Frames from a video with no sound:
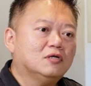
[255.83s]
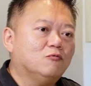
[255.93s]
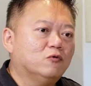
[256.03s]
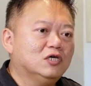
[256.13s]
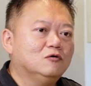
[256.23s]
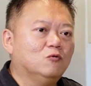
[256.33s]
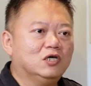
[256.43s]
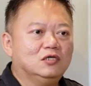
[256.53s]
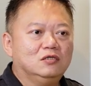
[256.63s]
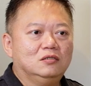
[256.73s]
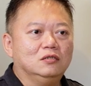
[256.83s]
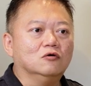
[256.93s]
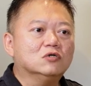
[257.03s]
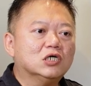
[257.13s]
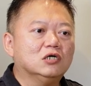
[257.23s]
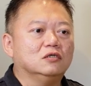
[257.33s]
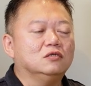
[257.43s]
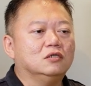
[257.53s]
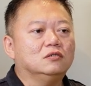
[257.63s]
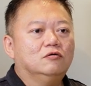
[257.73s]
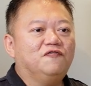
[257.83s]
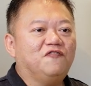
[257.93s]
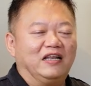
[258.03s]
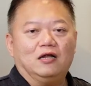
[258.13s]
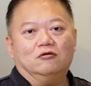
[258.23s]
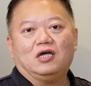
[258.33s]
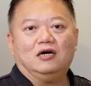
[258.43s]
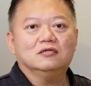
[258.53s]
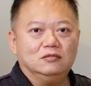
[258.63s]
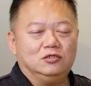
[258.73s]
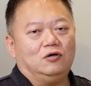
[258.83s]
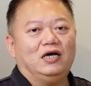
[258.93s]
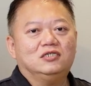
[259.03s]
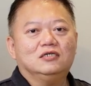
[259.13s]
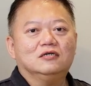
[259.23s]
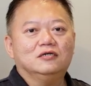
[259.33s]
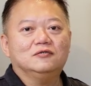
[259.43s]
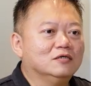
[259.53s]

他唯一唯一有可能会烦恼他的只有爱情而已，